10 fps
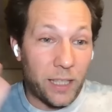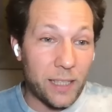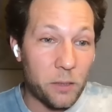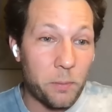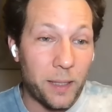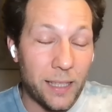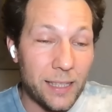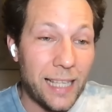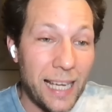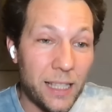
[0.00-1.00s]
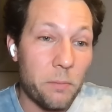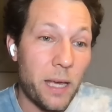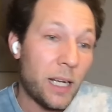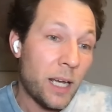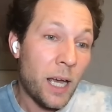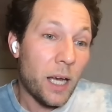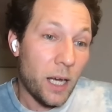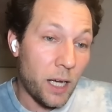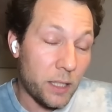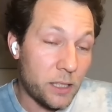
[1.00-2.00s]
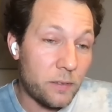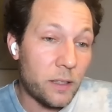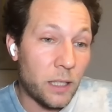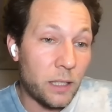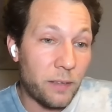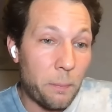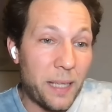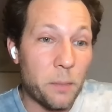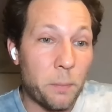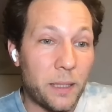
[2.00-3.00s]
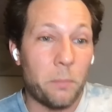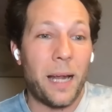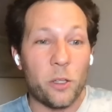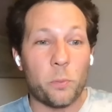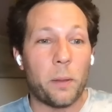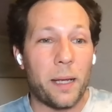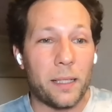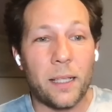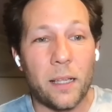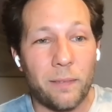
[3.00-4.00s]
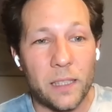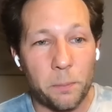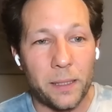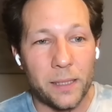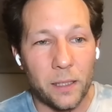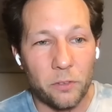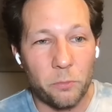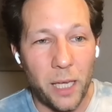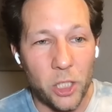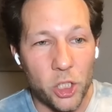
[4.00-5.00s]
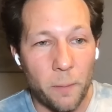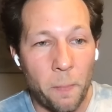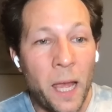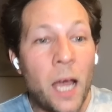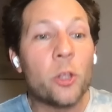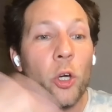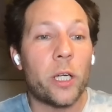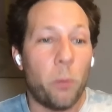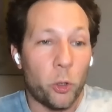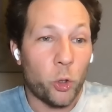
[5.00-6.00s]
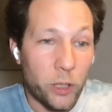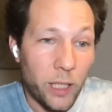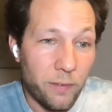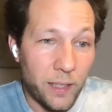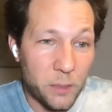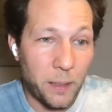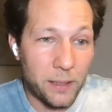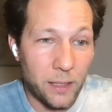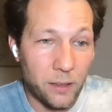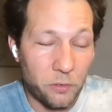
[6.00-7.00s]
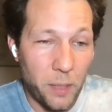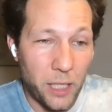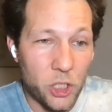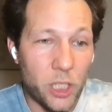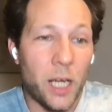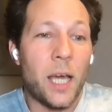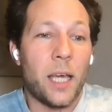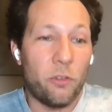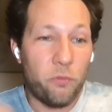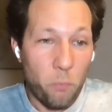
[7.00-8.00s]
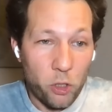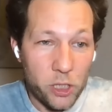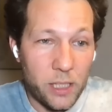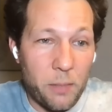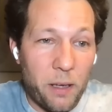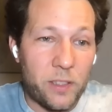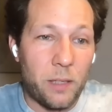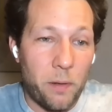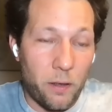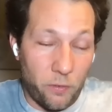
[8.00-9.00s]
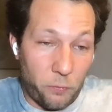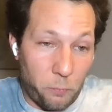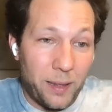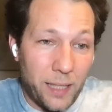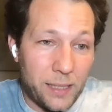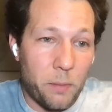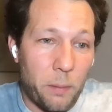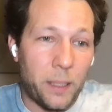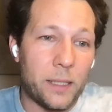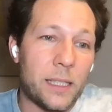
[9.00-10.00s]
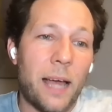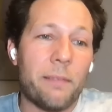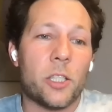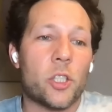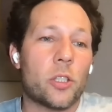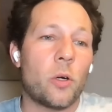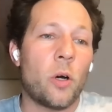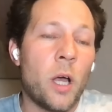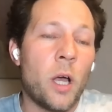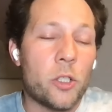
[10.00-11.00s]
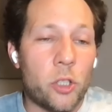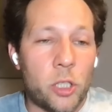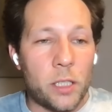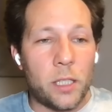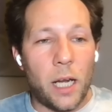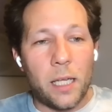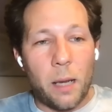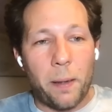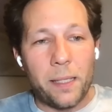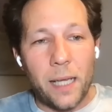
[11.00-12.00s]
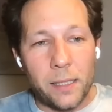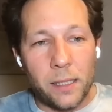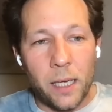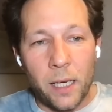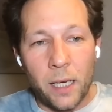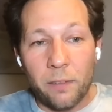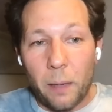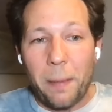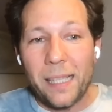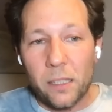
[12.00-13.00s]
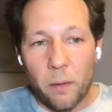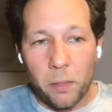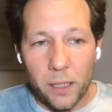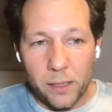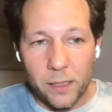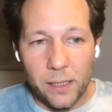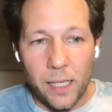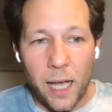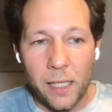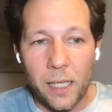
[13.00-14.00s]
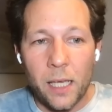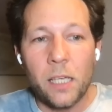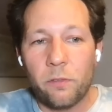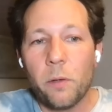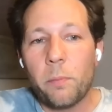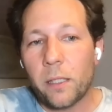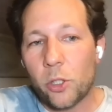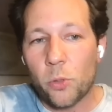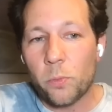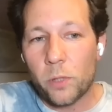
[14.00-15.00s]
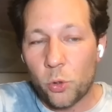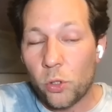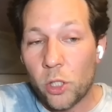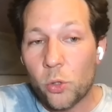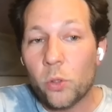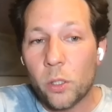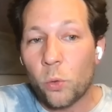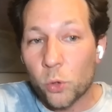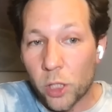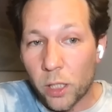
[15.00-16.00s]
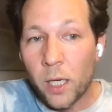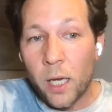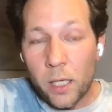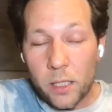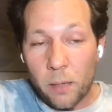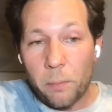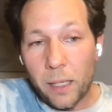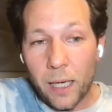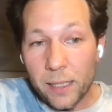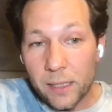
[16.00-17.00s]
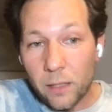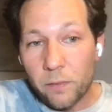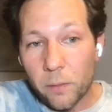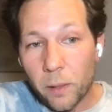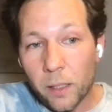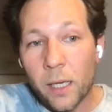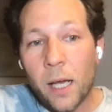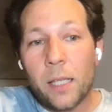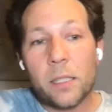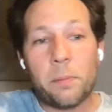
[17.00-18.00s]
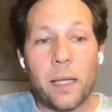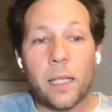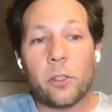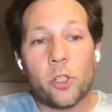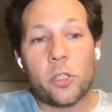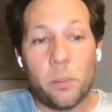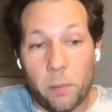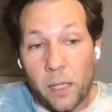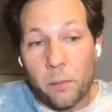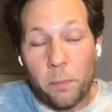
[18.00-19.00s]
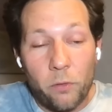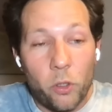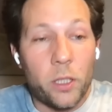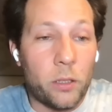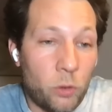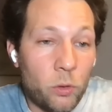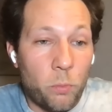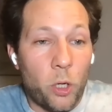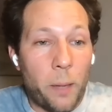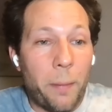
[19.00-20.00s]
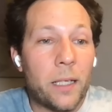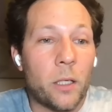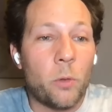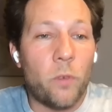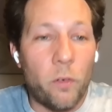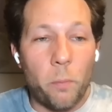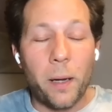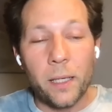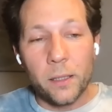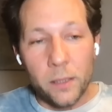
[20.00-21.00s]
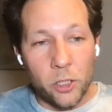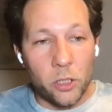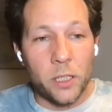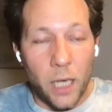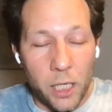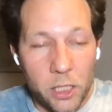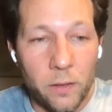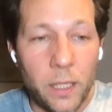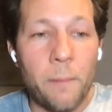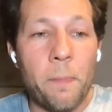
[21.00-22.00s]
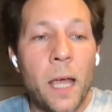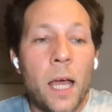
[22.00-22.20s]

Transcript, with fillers: казалось бы, относительно этой мере, э, действительно, европейцы потребляют примерно на 20% меньше, но и работают на 20% меньше. И можно себе, себе вполне себе представить, что с точки зрения зрения понятия европейцев о благосостоянии, их выбор ничуть, ничуть не хуже, чем американский выбор, несмотря на то, что это приводит ну, к более маленькому ВВП, ничего страшного. Да?